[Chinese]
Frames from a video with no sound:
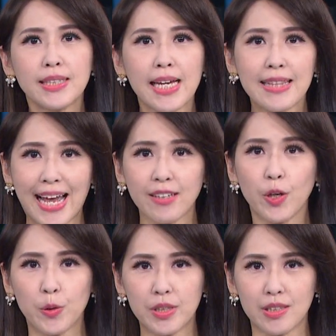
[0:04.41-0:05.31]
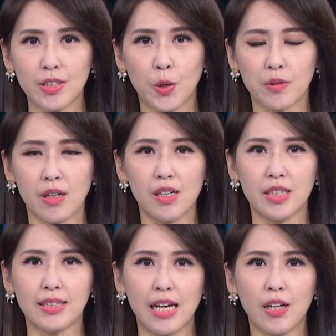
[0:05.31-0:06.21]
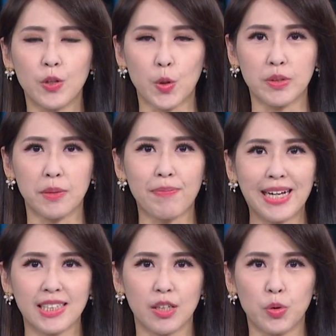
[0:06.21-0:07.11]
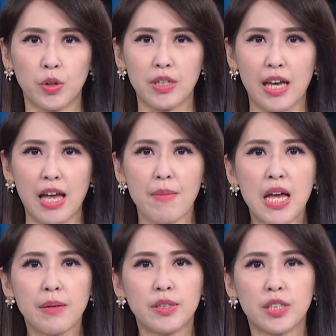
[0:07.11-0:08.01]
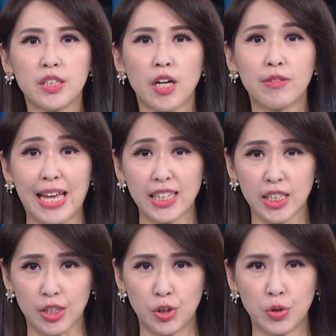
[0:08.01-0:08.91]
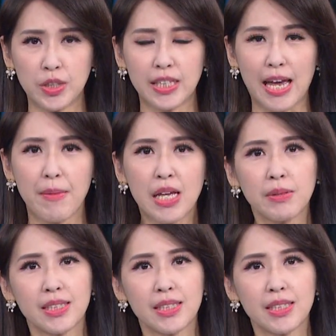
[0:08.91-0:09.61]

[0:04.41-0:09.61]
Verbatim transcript: 在南投西投呢二三号涌进八千多人，那么车潮难以疏解。